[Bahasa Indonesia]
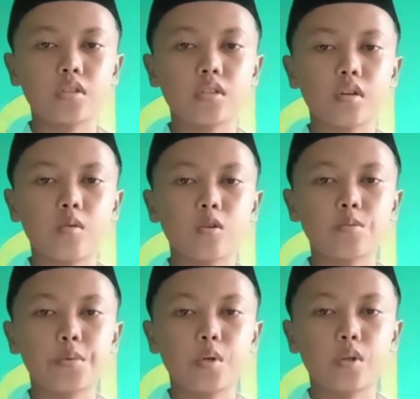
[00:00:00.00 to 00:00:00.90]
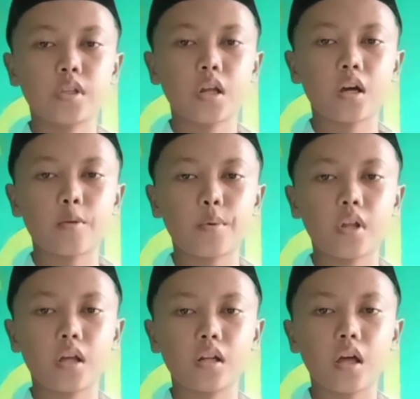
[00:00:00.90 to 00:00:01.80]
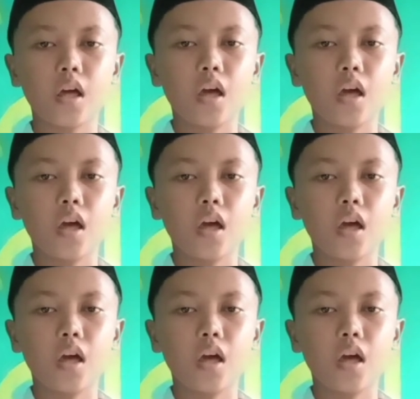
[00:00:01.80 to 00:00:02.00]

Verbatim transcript: cinta Allah Subhanahu wa taala kepada Anda.